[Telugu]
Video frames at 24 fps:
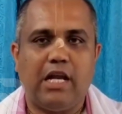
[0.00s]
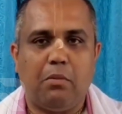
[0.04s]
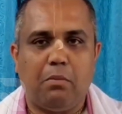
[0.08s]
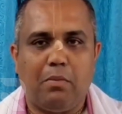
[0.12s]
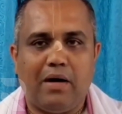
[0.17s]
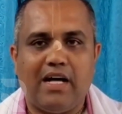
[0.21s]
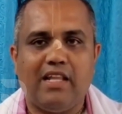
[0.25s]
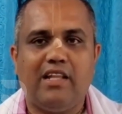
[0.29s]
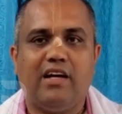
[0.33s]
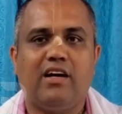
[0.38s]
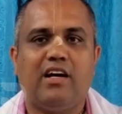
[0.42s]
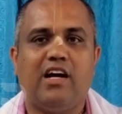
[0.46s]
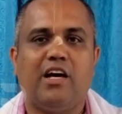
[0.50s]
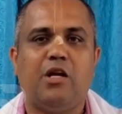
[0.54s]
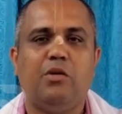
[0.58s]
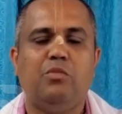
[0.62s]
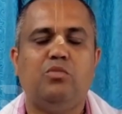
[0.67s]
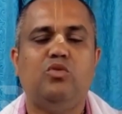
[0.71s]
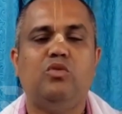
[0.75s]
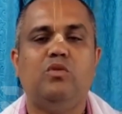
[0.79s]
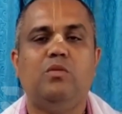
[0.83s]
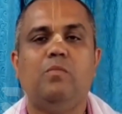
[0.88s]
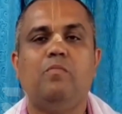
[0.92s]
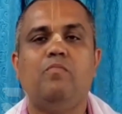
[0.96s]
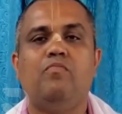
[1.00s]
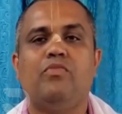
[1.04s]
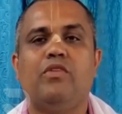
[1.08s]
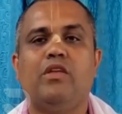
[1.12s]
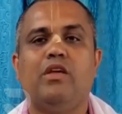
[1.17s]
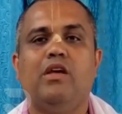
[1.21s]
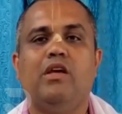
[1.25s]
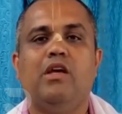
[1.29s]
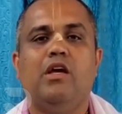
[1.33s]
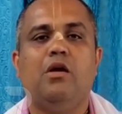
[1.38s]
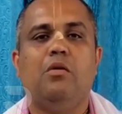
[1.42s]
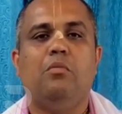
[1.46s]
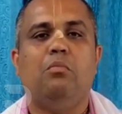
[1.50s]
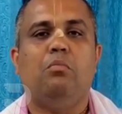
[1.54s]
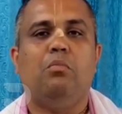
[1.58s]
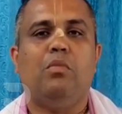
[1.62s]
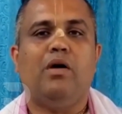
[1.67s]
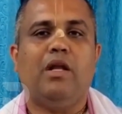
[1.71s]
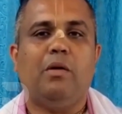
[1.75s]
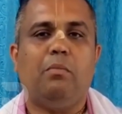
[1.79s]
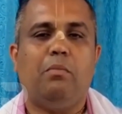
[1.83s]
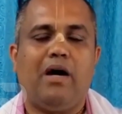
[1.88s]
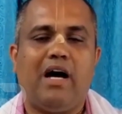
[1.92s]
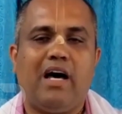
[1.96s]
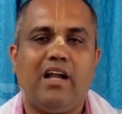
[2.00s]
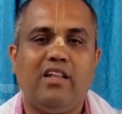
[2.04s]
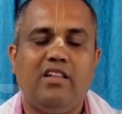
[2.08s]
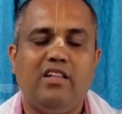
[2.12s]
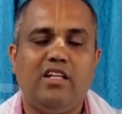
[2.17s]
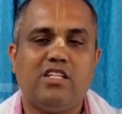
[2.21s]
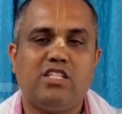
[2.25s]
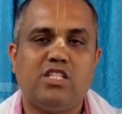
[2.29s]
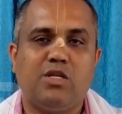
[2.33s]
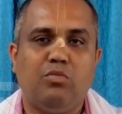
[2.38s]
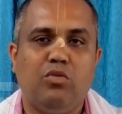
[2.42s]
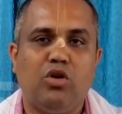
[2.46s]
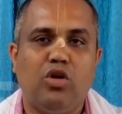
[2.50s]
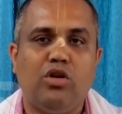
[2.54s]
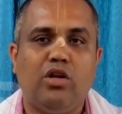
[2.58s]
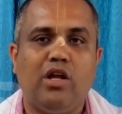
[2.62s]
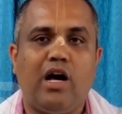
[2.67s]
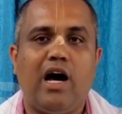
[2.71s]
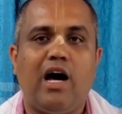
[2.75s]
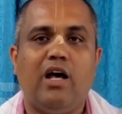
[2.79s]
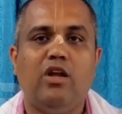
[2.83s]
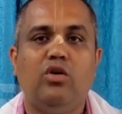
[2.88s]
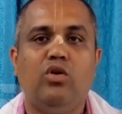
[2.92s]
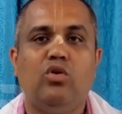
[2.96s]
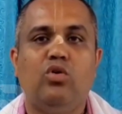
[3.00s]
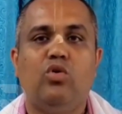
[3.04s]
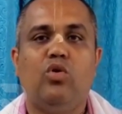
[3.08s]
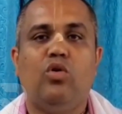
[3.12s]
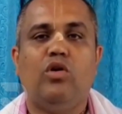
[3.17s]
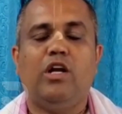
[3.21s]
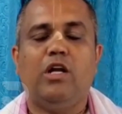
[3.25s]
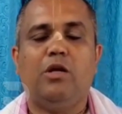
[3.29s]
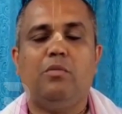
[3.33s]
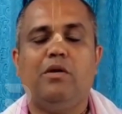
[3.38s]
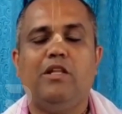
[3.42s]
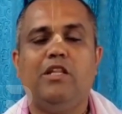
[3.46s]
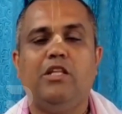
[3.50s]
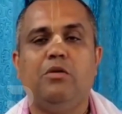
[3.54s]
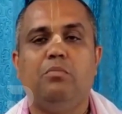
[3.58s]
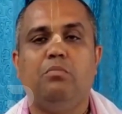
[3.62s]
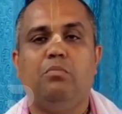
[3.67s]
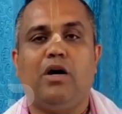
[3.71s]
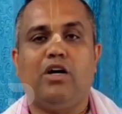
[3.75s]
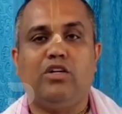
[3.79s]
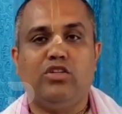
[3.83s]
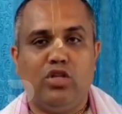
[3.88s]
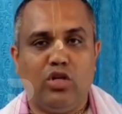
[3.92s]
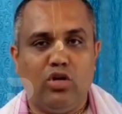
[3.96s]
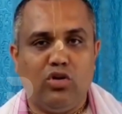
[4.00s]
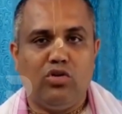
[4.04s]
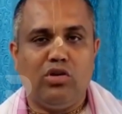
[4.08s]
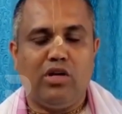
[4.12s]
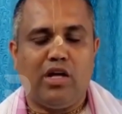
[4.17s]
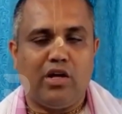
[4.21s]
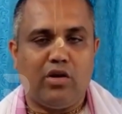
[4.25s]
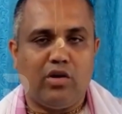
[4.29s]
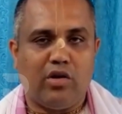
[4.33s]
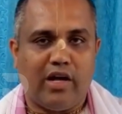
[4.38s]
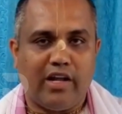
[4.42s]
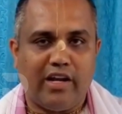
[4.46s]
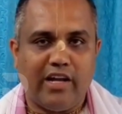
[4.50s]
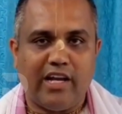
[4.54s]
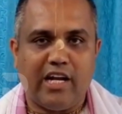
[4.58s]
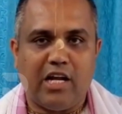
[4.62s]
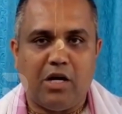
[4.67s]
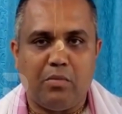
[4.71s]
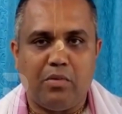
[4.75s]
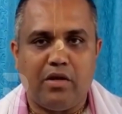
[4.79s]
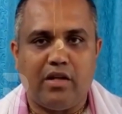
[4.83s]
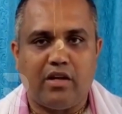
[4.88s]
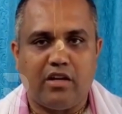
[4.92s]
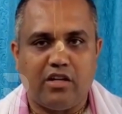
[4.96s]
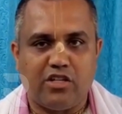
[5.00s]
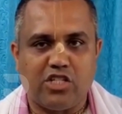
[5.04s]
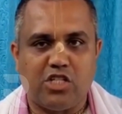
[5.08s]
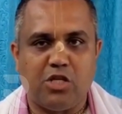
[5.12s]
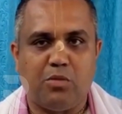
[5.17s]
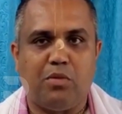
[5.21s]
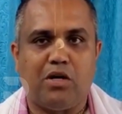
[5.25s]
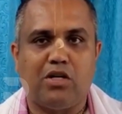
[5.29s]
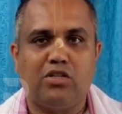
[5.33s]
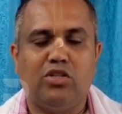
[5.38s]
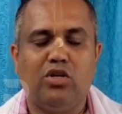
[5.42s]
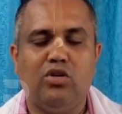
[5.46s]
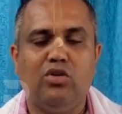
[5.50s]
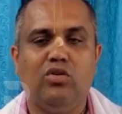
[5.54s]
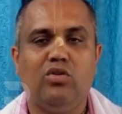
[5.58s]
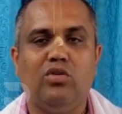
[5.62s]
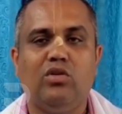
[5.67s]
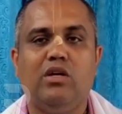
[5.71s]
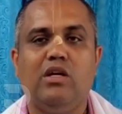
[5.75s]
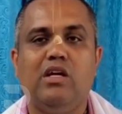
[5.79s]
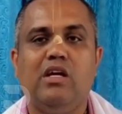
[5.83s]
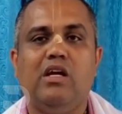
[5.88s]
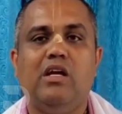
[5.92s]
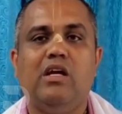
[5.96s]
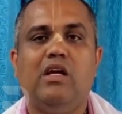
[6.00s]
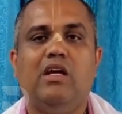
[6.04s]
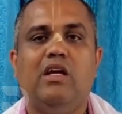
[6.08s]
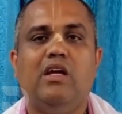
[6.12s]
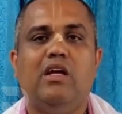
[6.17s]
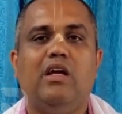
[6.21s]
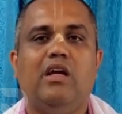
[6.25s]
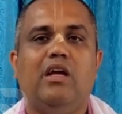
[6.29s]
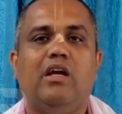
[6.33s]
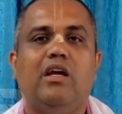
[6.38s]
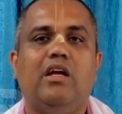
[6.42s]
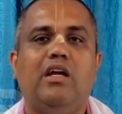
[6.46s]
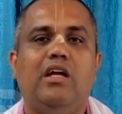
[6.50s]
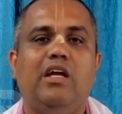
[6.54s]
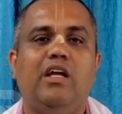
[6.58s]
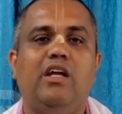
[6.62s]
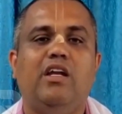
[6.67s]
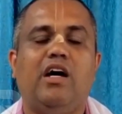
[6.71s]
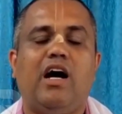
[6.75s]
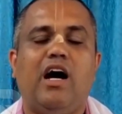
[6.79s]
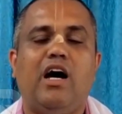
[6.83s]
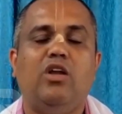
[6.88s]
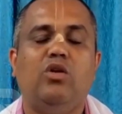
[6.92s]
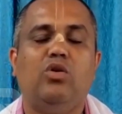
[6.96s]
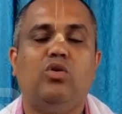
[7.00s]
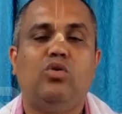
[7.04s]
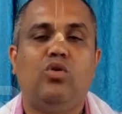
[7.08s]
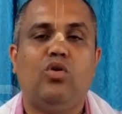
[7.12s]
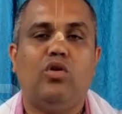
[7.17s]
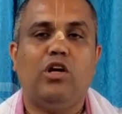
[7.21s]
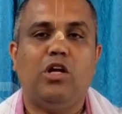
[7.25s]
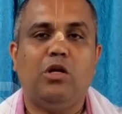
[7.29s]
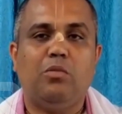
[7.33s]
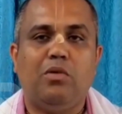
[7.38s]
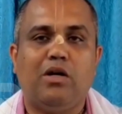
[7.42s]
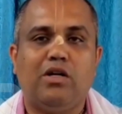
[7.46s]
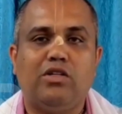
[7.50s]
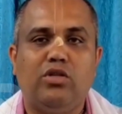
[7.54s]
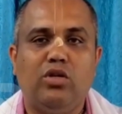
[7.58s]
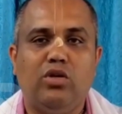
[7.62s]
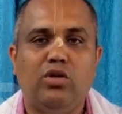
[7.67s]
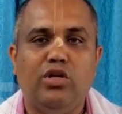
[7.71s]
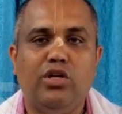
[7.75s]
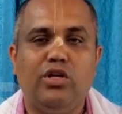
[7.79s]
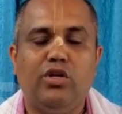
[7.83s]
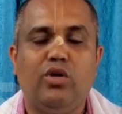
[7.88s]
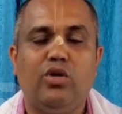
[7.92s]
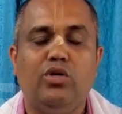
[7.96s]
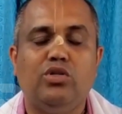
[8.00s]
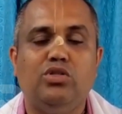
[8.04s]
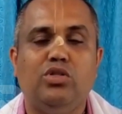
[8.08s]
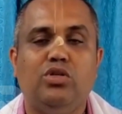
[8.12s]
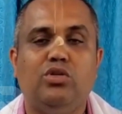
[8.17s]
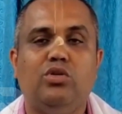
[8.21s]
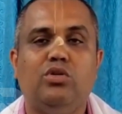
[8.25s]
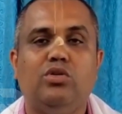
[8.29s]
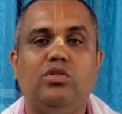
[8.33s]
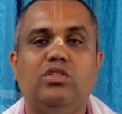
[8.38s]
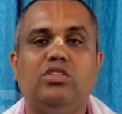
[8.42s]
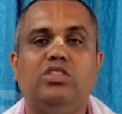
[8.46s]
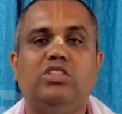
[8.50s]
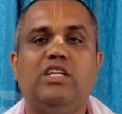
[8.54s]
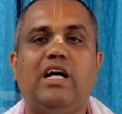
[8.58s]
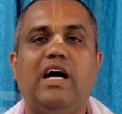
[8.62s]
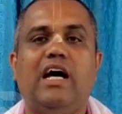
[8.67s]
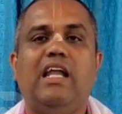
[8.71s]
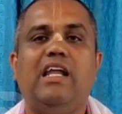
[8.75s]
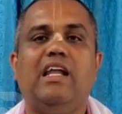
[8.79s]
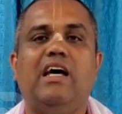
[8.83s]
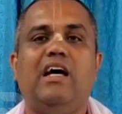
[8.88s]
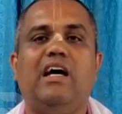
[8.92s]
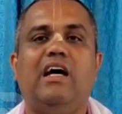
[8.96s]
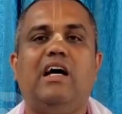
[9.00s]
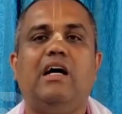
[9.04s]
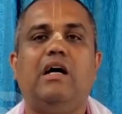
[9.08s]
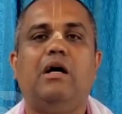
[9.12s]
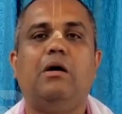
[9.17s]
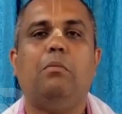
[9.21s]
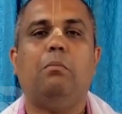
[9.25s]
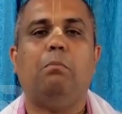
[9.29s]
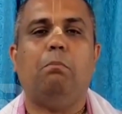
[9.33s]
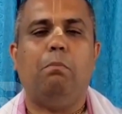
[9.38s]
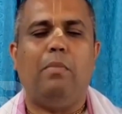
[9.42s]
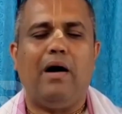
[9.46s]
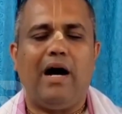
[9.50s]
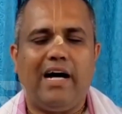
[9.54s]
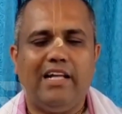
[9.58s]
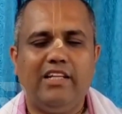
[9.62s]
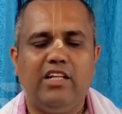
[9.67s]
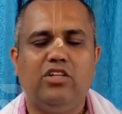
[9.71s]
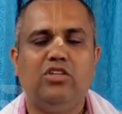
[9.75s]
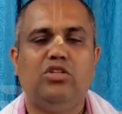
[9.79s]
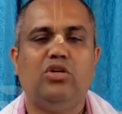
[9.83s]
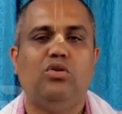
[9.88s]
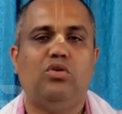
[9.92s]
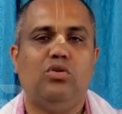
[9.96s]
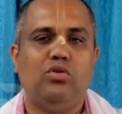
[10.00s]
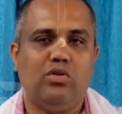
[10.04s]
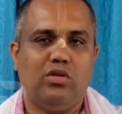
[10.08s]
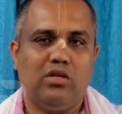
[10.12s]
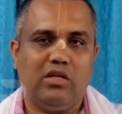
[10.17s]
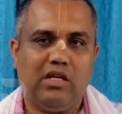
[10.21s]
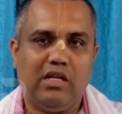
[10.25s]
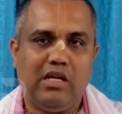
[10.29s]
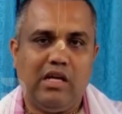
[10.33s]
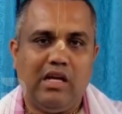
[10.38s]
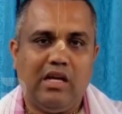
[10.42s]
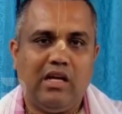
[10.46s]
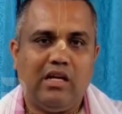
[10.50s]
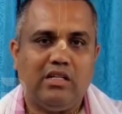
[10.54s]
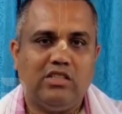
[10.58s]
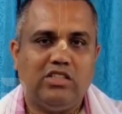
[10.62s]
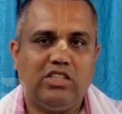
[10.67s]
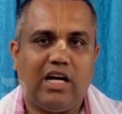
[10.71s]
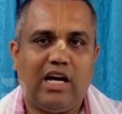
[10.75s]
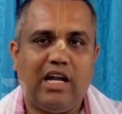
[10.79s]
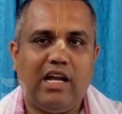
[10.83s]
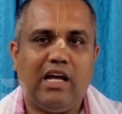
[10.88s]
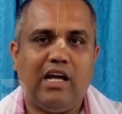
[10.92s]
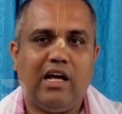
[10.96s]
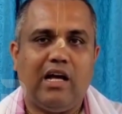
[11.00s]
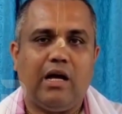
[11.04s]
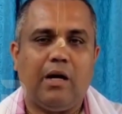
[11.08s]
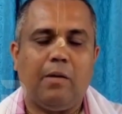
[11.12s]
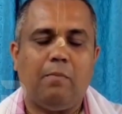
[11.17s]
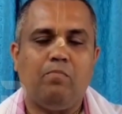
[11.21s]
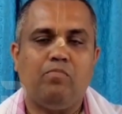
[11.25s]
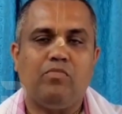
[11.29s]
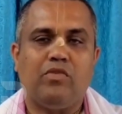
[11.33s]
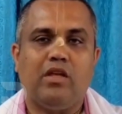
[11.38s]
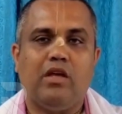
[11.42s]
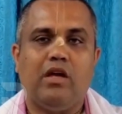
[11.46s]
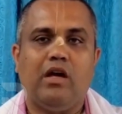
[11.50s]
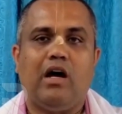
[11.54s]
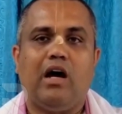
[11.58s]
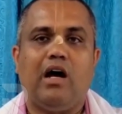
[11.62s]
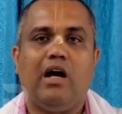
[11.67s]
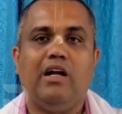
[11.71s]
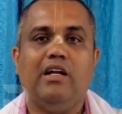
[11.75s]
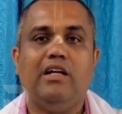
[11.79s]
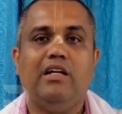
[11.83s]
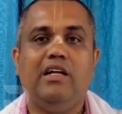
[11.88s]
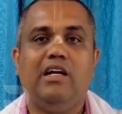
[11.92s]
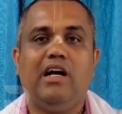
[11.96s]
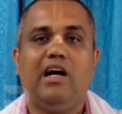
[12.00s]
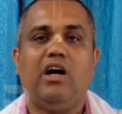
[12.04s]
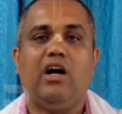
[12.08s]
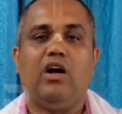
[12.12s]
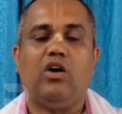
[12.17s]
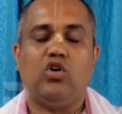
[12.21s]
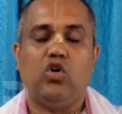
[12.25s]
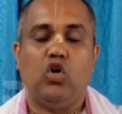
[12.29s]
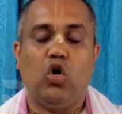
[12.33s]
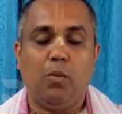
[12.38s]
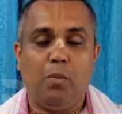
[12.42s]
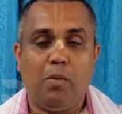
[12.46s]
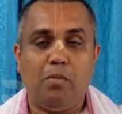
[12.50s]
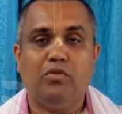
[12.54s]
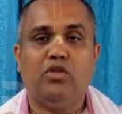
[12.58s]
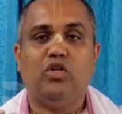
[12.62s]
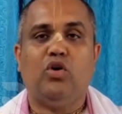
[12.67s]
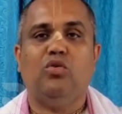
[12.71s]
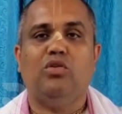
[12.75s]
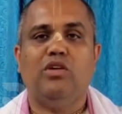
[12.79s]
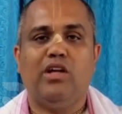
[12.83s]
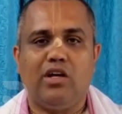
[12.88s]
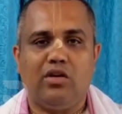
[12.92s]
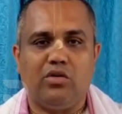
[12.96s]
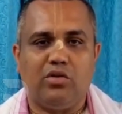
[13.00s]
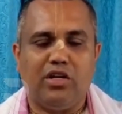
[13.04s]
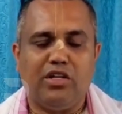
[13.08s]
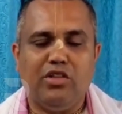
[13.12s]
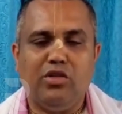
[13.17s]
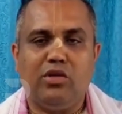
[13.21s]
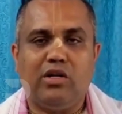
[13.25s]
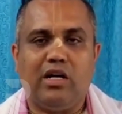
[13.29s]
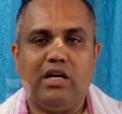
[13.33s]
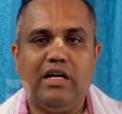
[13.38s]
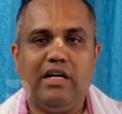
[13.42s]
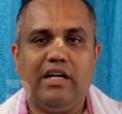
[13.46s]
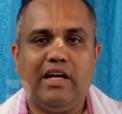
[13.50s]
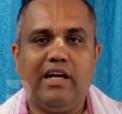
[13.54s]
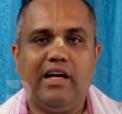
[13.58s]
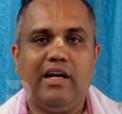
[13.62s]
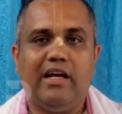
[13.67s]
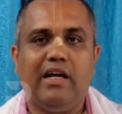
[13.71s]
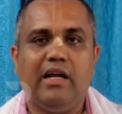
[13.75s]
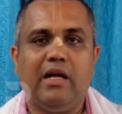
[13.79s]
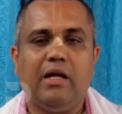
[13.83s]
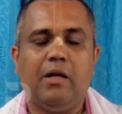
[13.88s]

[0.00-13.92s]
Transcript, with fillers: చాలా బాధాకరము మన భారతదేశంలో నాలుగు కోట్ల మంది భక్తులు ఉన్నారు హరే రామకృష్ణ భక్తులు ఈ నాలుగు కోట్ల భక్తులు ఈరోజు చాలా బాధతో చాలా ఇంకా కోపంతో ఉన్నారు ఎందుకంటే